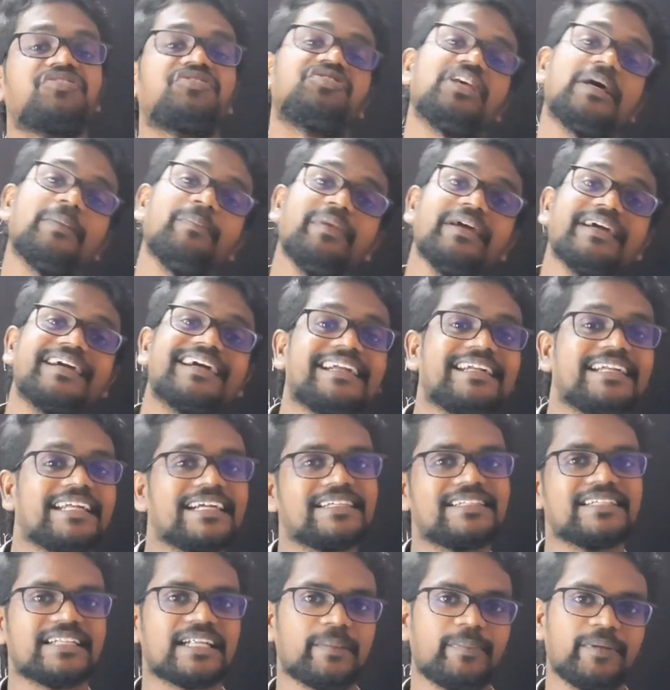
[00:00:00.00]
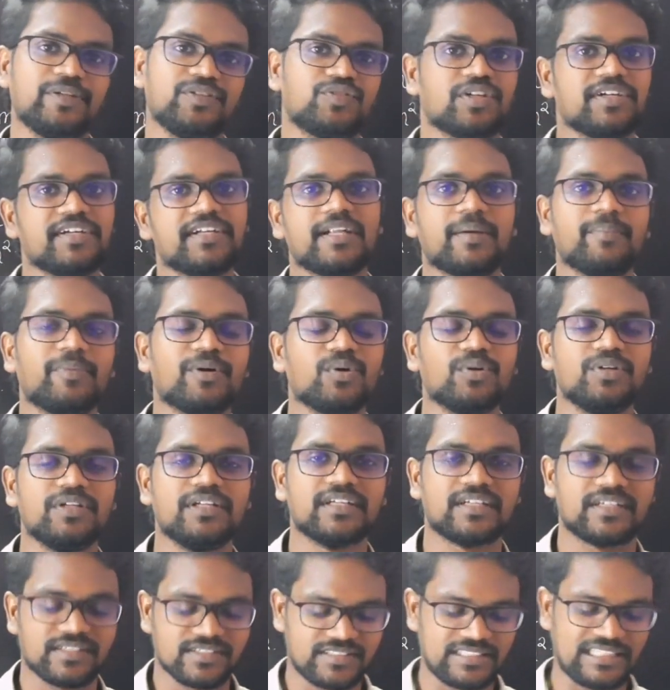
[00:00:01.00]
செமிகண்டக்டர் அப்படின்னு சொல்லிட்டு நமக்கு ஒன்று
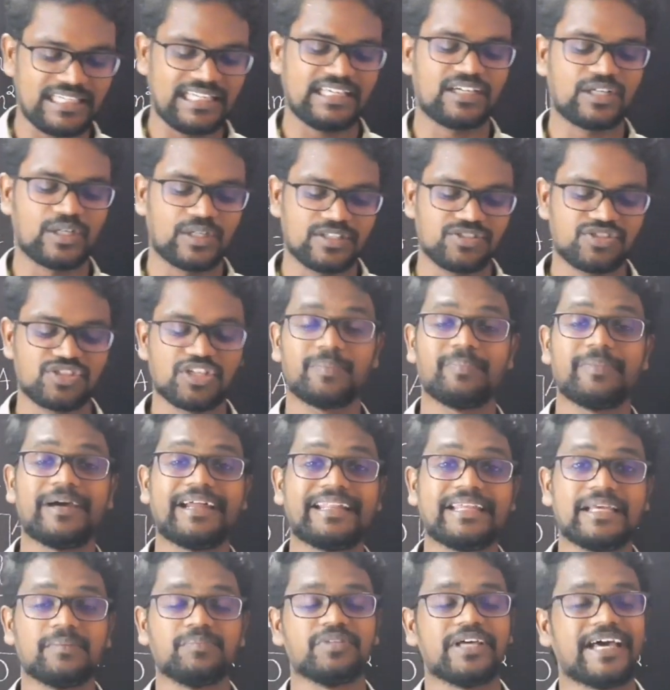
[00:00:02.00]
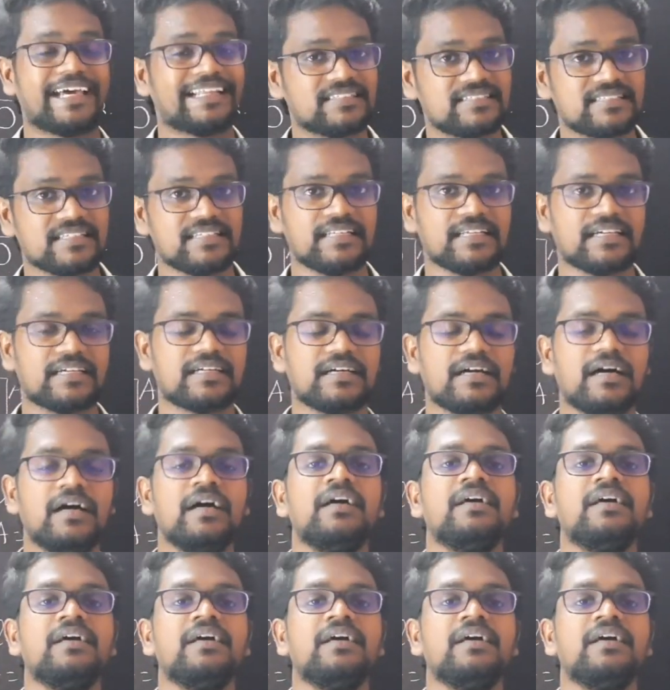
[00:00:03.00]
இருக்குது சிலிக்கான் ஜெர்மானியம் அர்சனிக்